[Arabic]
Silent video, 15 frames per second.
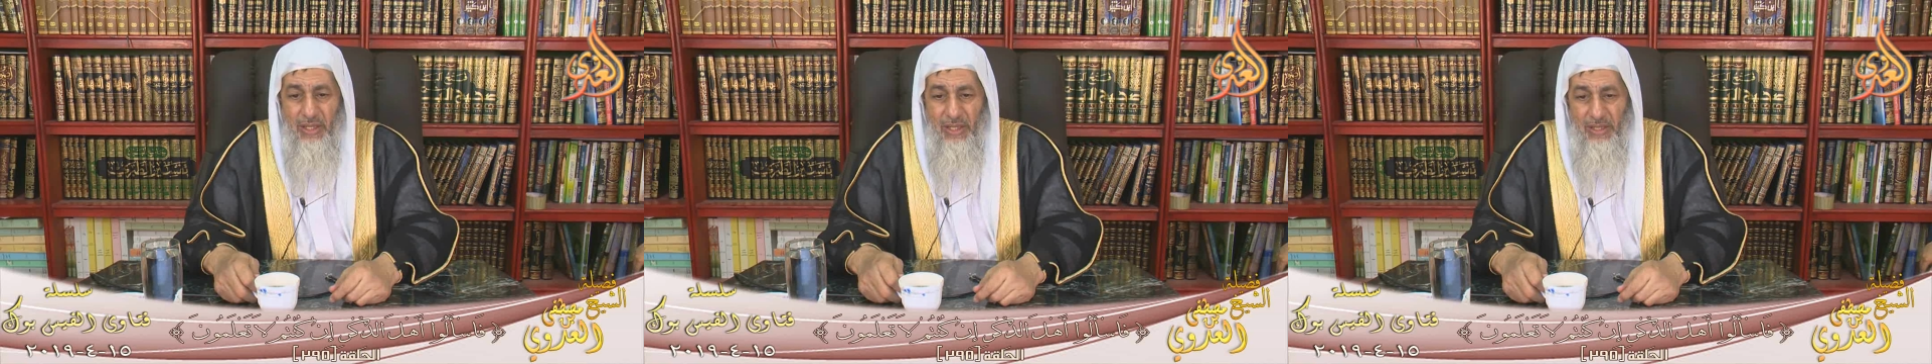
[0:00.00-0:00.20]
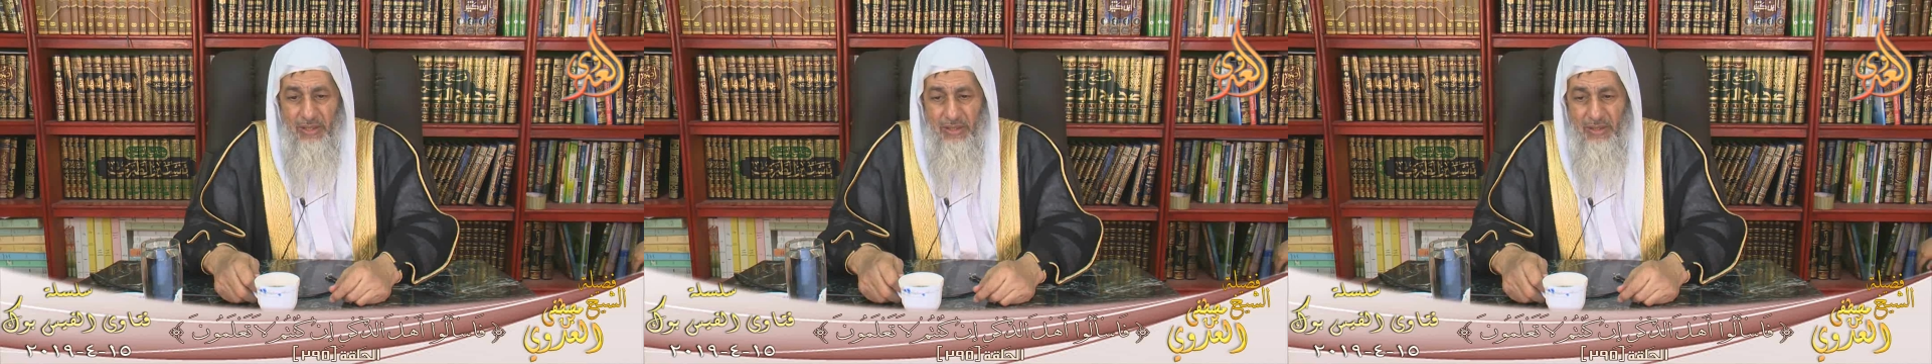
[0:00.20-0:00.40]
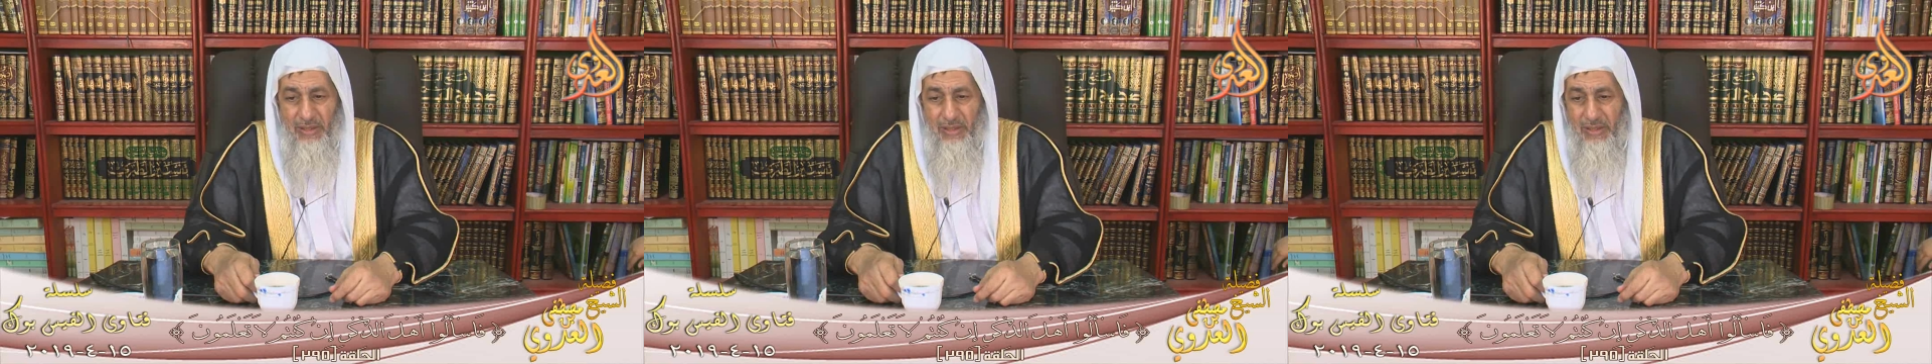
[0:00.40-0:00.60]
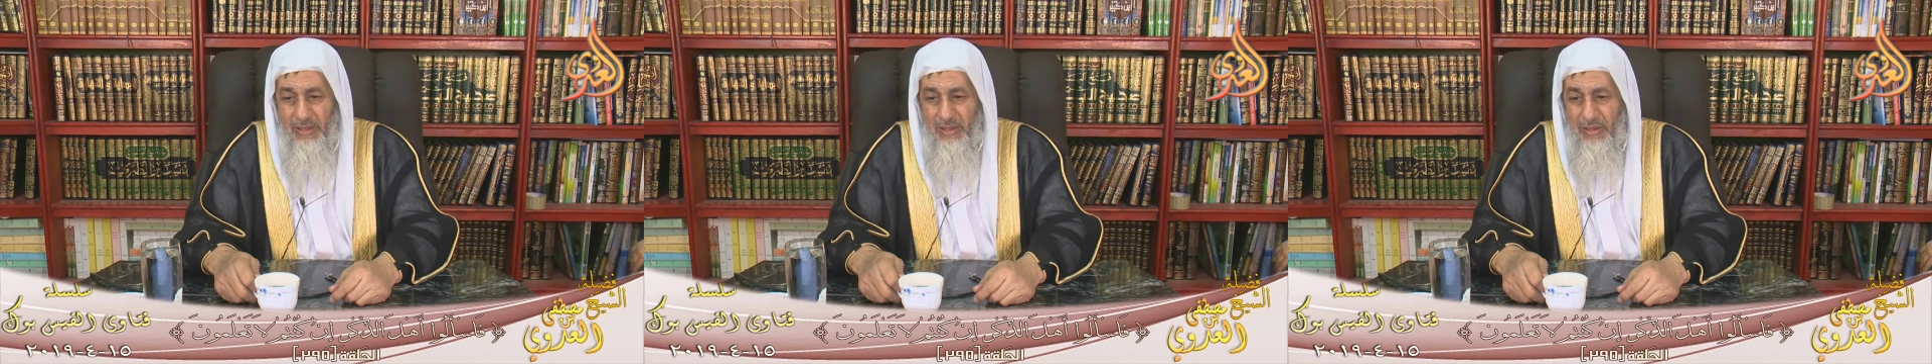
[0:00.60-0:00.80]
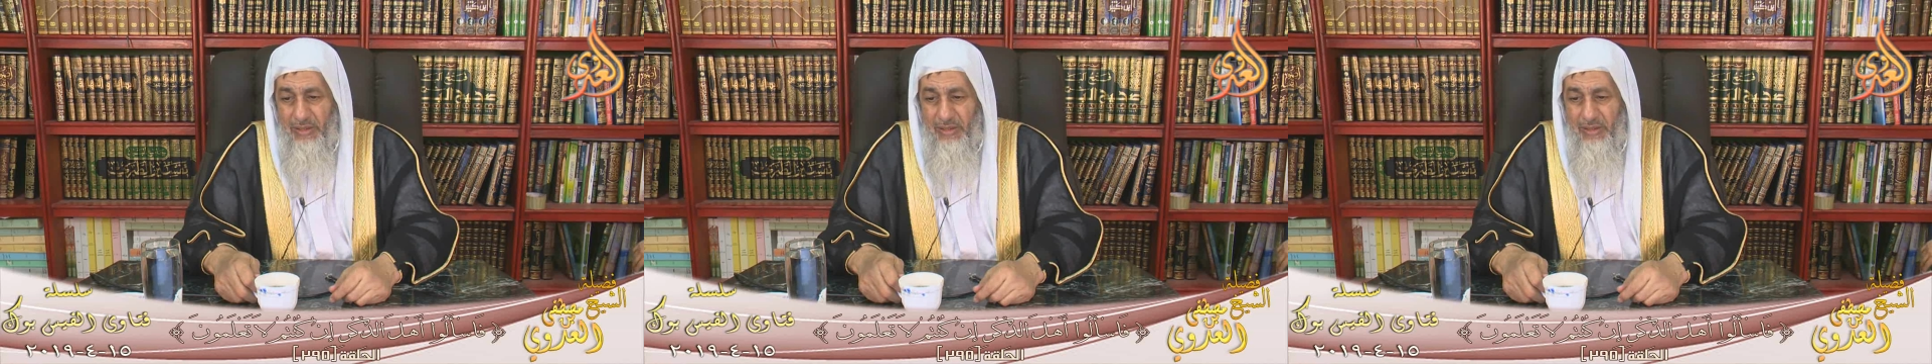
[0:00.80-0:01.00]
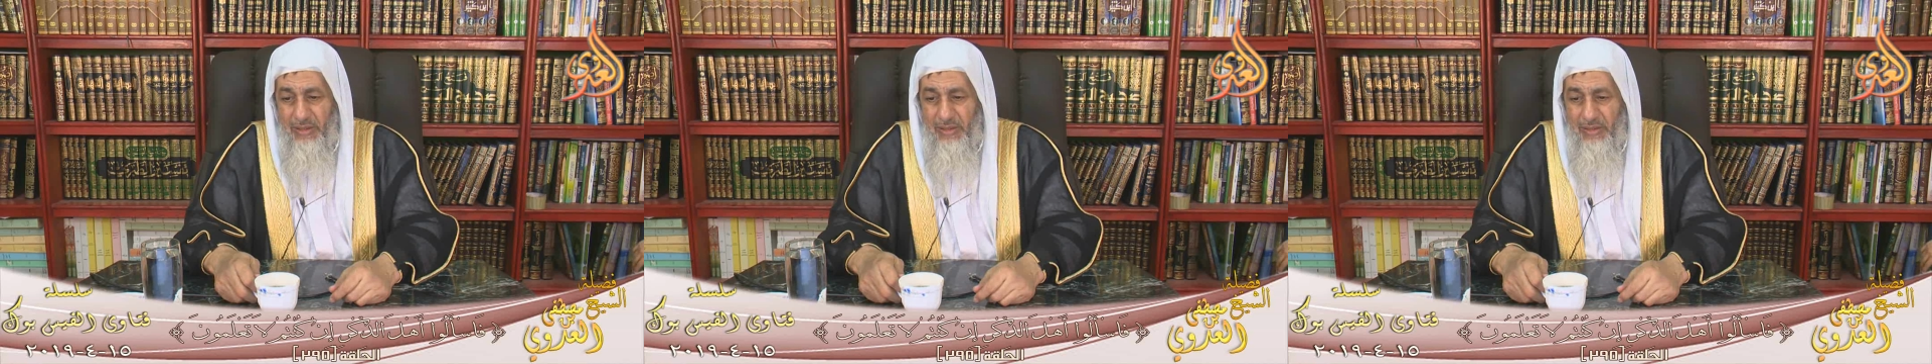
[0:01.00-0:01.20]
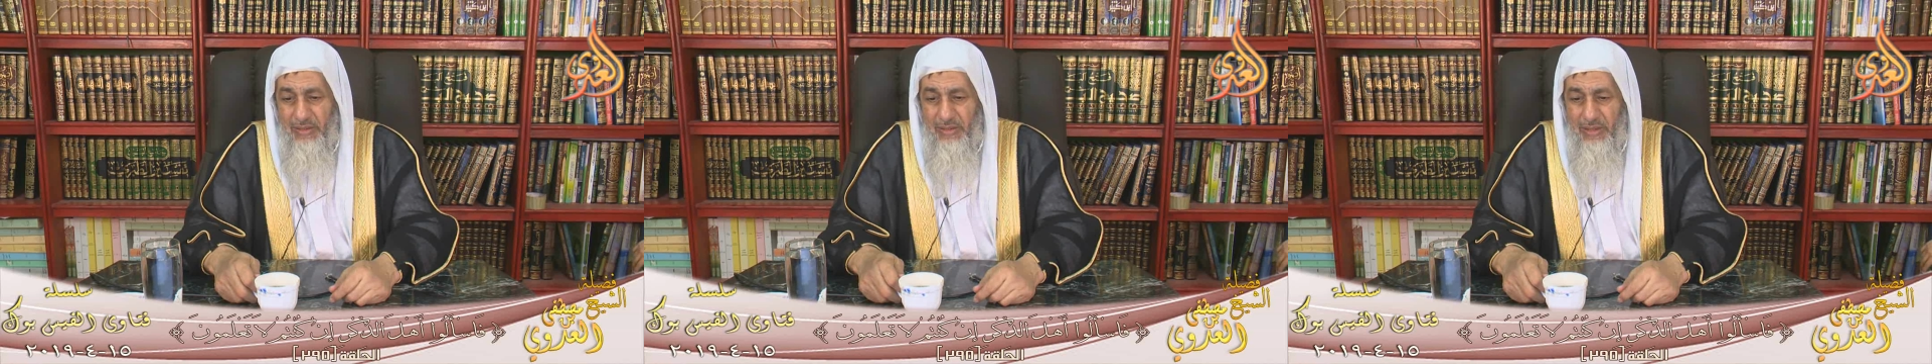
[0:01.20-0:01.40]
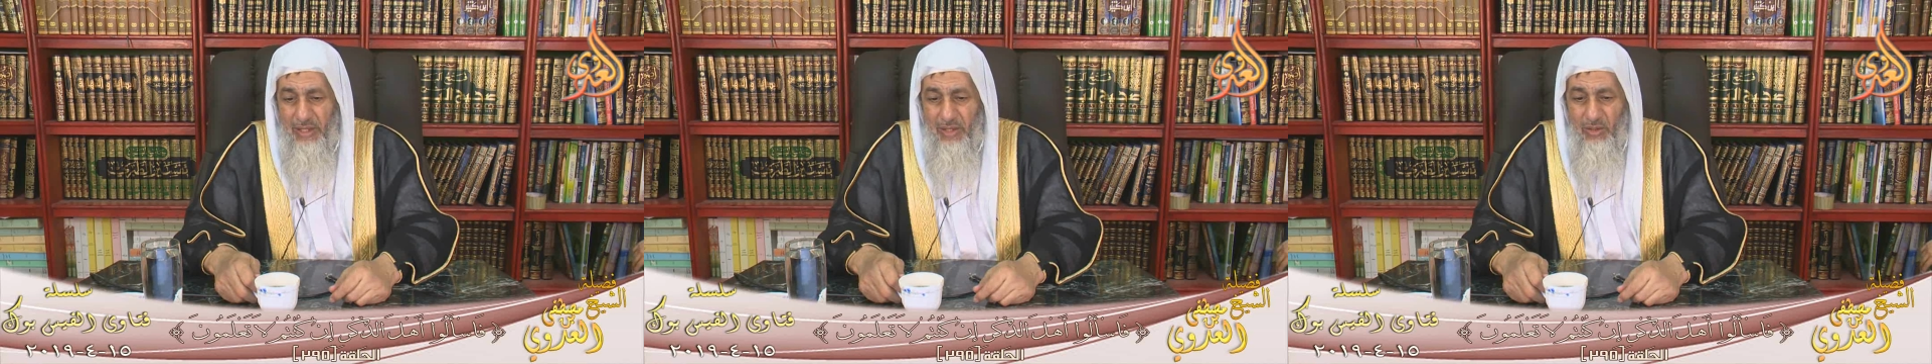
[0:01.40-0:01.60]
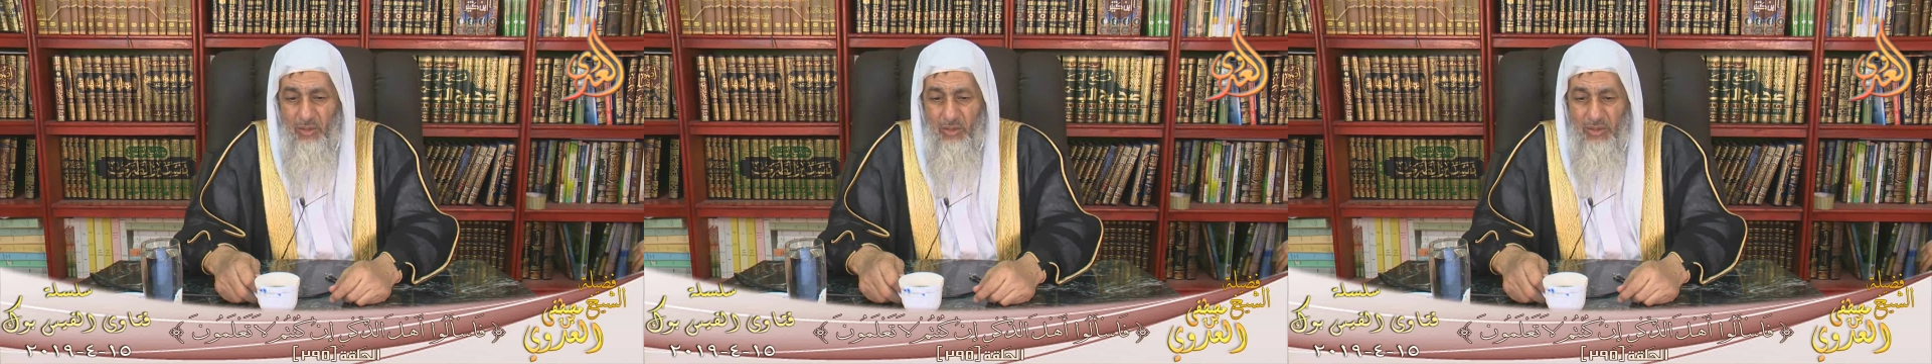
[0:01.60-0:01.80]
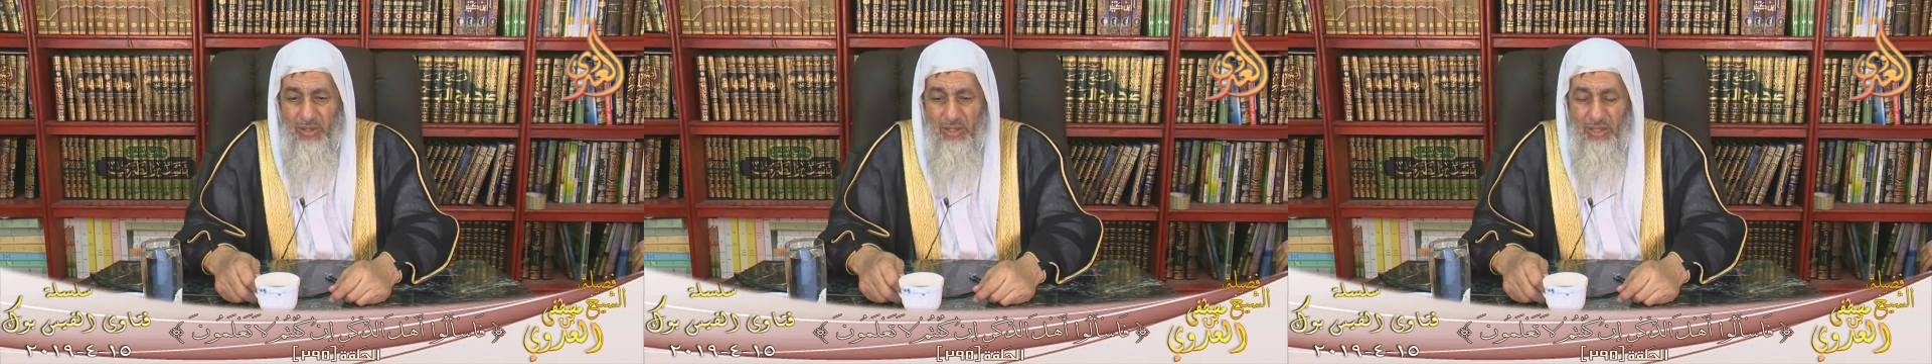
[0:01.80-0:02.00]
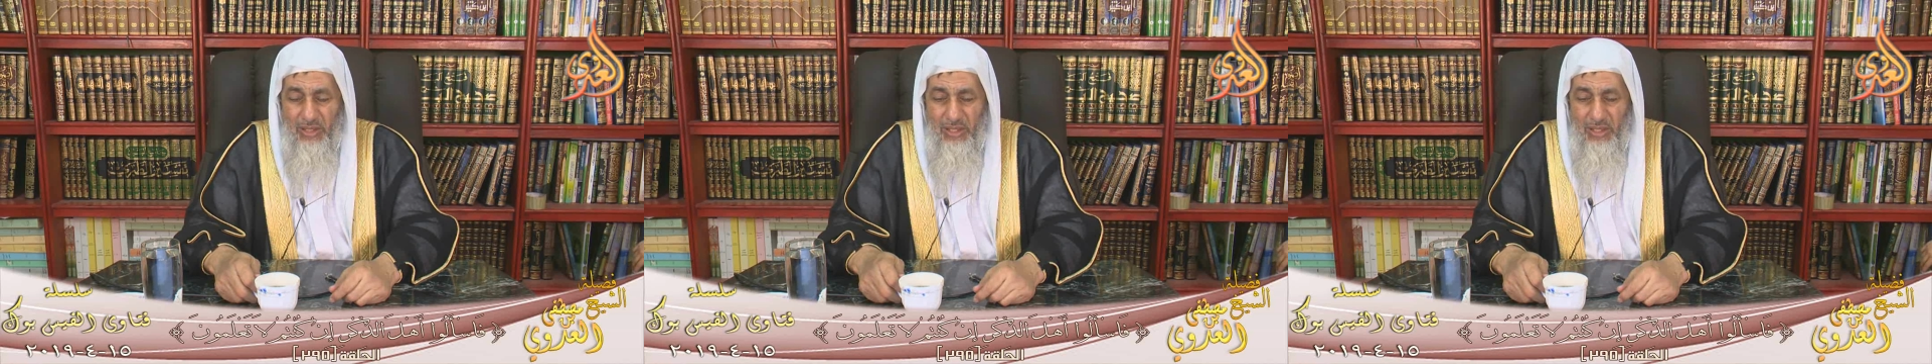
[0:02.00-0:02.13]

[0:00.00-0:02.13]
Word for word: أن تأخذ